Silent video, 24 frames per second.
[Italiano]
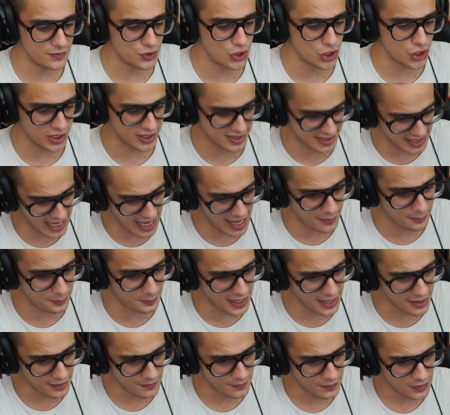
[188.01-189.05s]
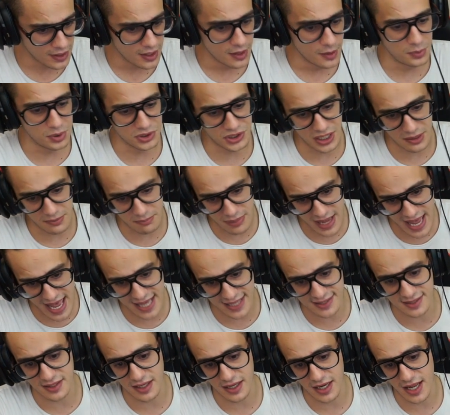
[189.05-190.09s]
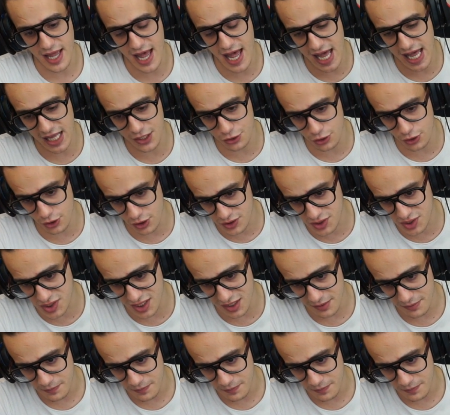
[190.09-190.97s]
Ciccia Zampa, potrebbe essere Adronox,